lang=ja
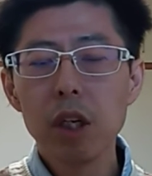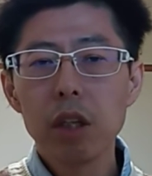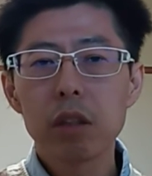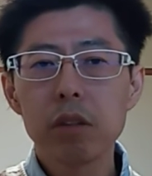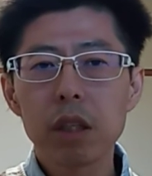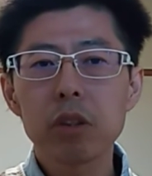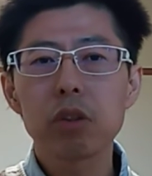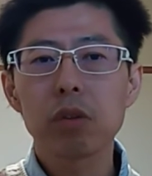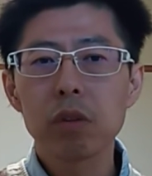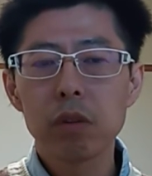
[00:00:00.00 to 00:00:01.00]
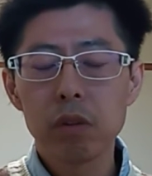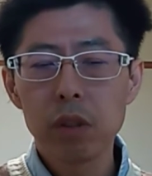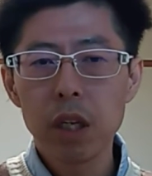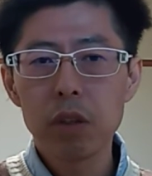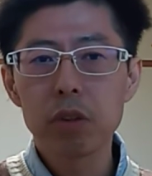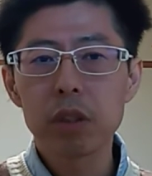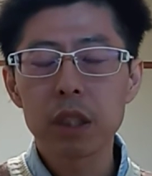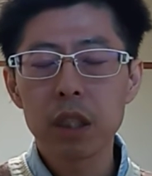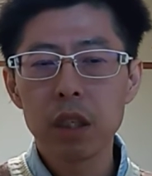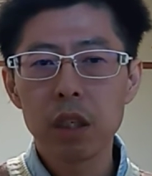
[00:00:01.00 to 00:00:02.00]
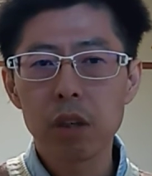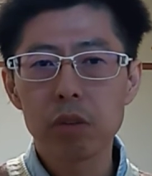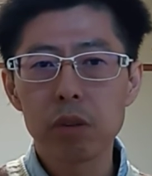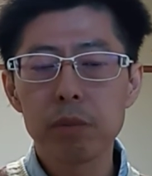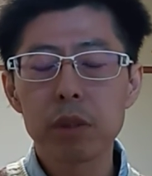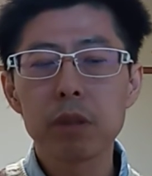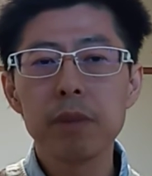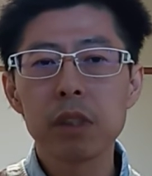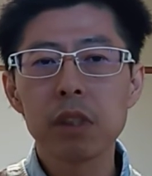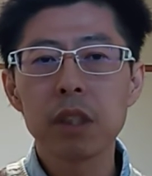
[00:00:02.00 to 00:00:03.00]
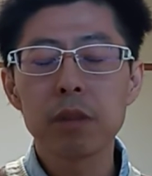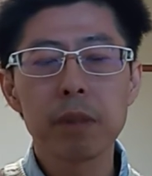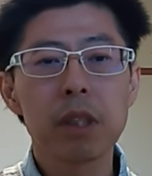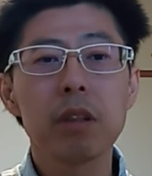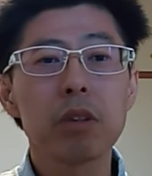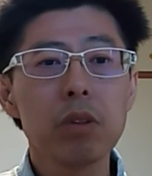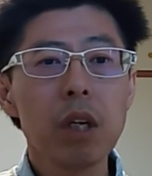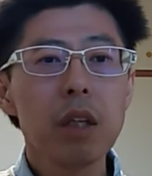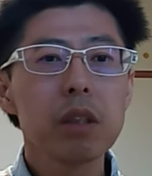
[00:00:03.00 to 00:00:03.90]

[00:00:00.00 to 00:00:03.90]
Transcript: で、区役所で福祉局と結びついてしまってるでしょ。